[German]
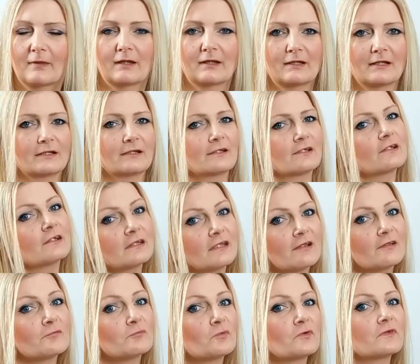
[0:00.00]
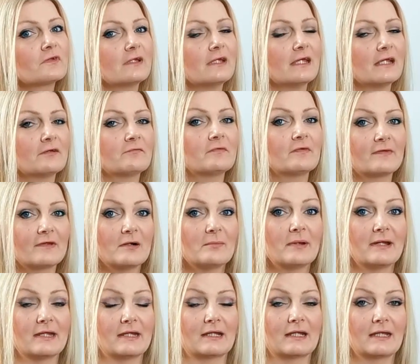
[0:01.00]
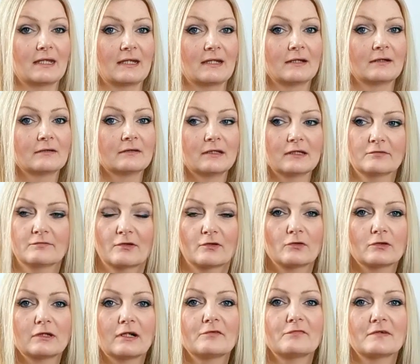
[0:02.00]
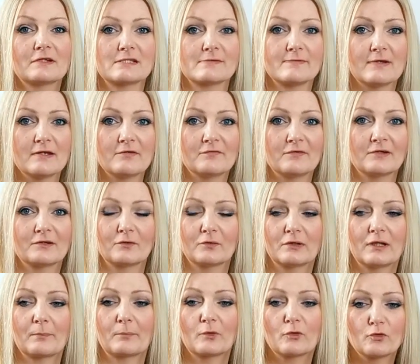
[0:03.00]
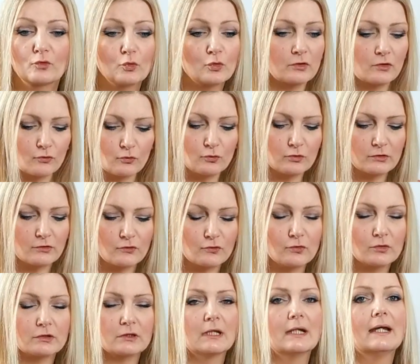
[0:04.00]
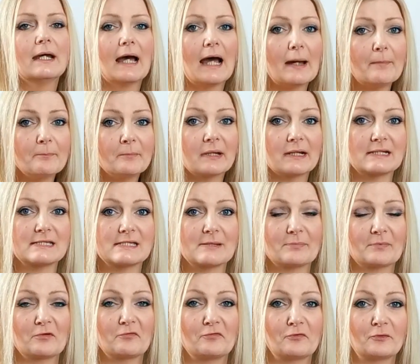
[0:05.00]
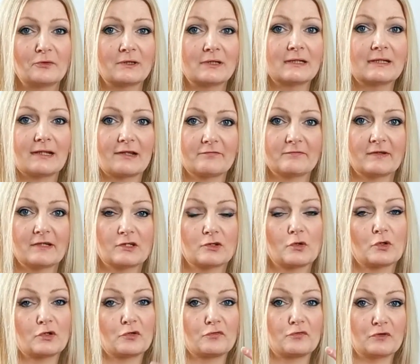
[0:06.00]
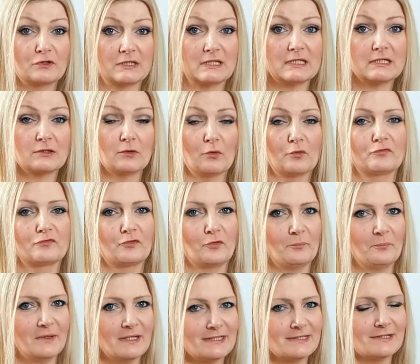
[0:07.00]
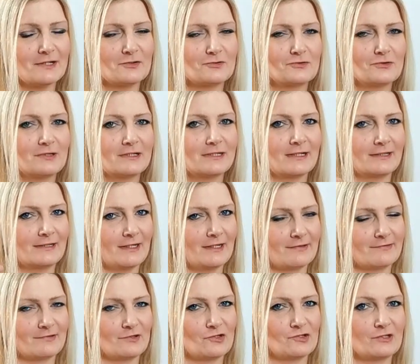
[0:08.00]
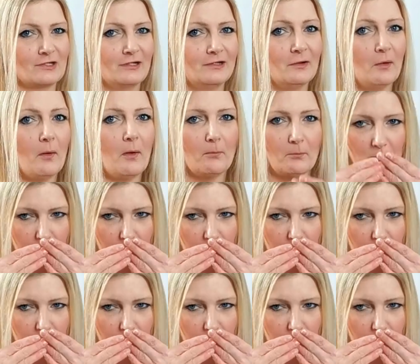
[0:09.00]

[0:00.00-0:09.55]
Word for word: Ich dachte, das musste irgendwie selber hinkriegen. Ich war total verzweifelt und habe gesucht, gesucht, gesucht, habe ein Rezept gefunden. Das werde ich heute für dich und für mich natürlich an erster Stelle